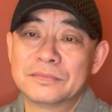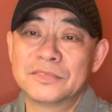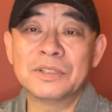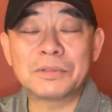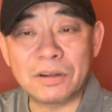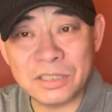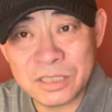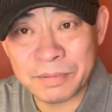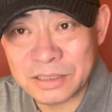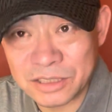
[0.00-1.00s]
那么到了十
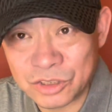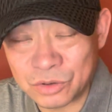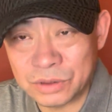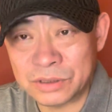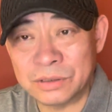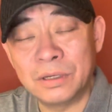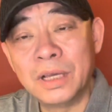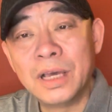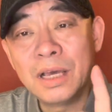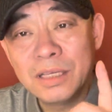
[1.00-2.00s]
八世纪初的时候，
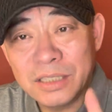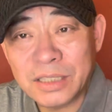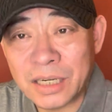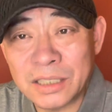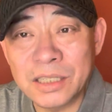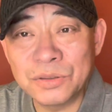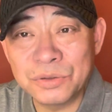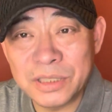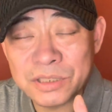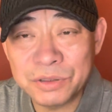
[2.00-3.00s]
意大利歌剧
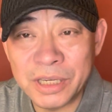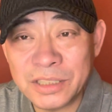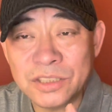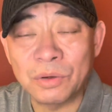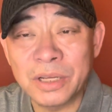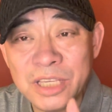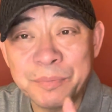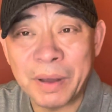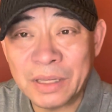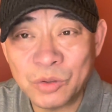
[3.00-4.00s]
那时候也走了一
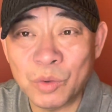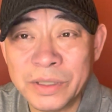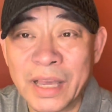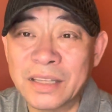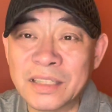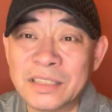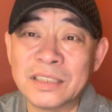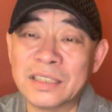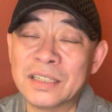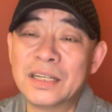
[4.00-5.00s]
百多年的这
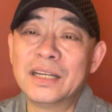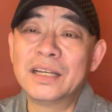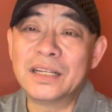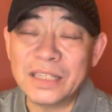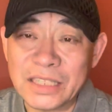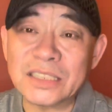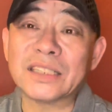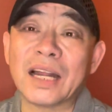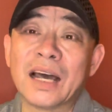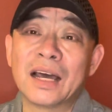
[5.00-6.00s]
个历
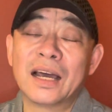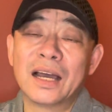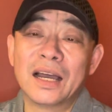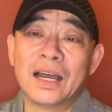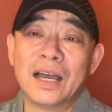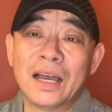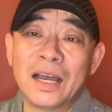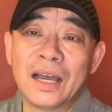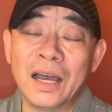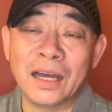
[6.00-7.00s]
史了
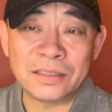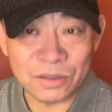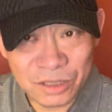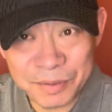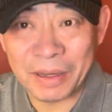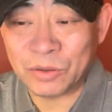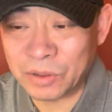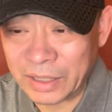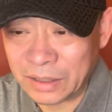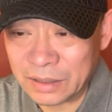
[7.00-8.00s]
啊，走了一百多
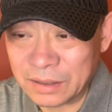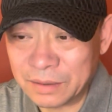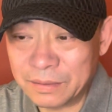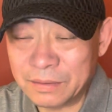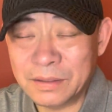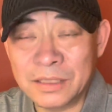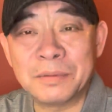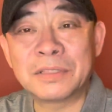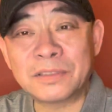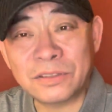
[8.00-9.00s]
年了。那
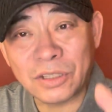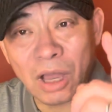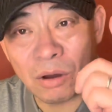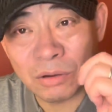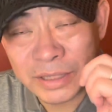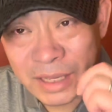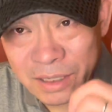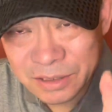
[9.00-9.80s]
么到那个